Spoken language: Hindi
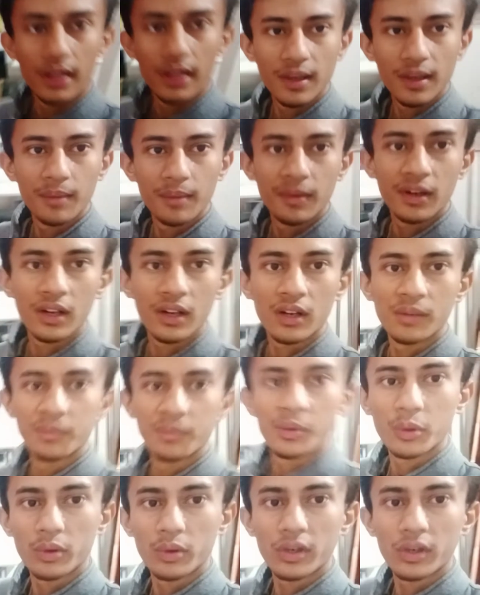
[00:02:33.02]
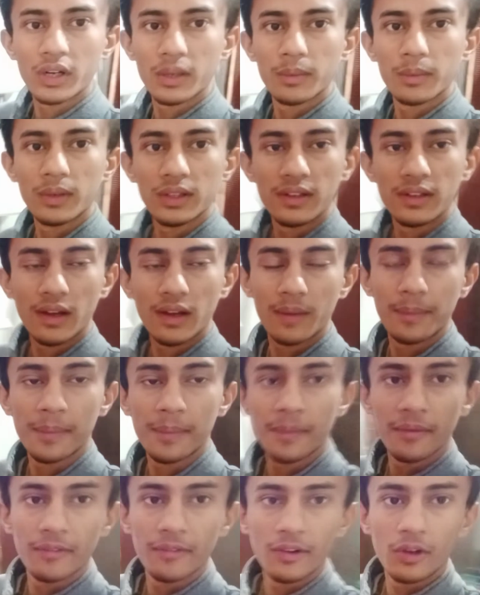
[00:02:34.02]
ये मेरा कंप्यूटर टेबल जहाँ
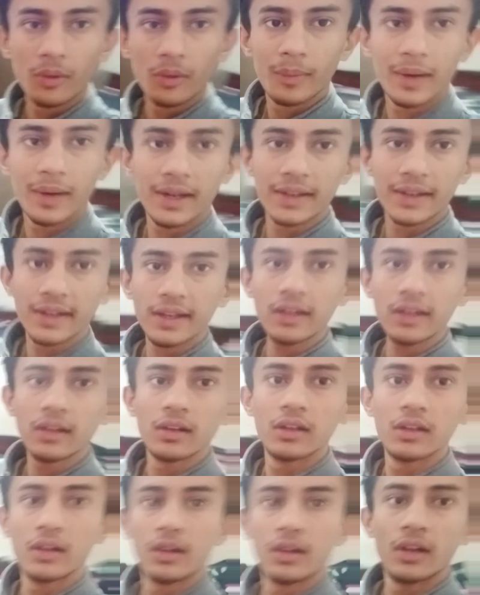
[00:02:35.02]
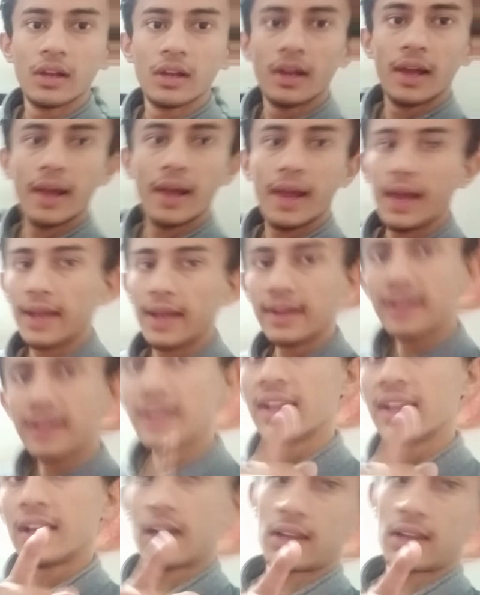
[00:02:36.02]
पे मैं वीडियो बैठ के
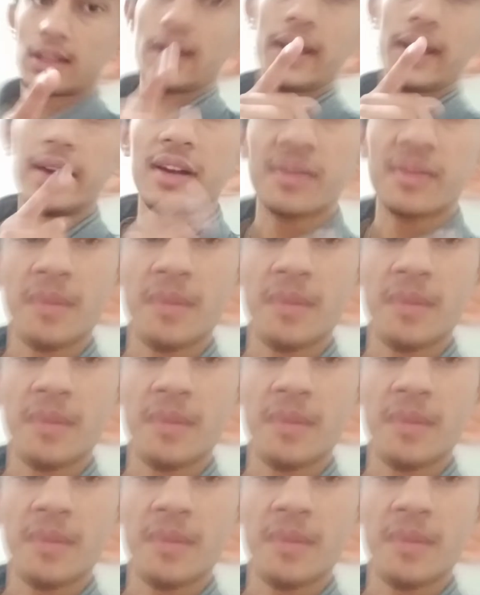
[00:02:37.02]
एडिट नहीं करता एडिट मैं